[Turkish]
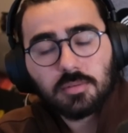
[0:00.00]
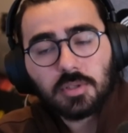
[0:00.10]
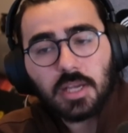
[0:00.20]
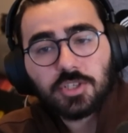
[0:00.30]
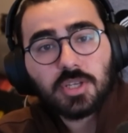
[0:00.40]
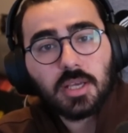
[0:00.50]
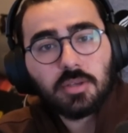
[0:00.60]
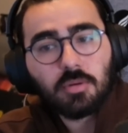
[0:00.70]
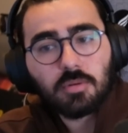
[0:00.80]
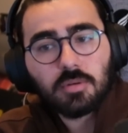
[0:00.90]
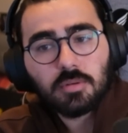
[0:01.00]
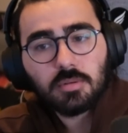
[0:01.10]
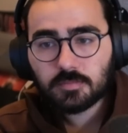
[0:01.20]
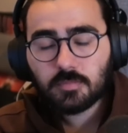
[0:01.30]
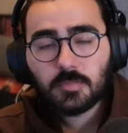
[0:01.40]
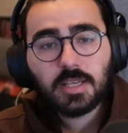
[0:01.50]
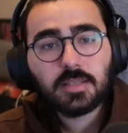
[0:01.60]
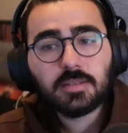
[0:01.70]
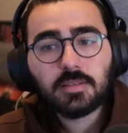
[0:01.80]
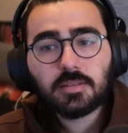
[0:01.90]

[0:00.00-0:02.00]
Yani şey yok. Yani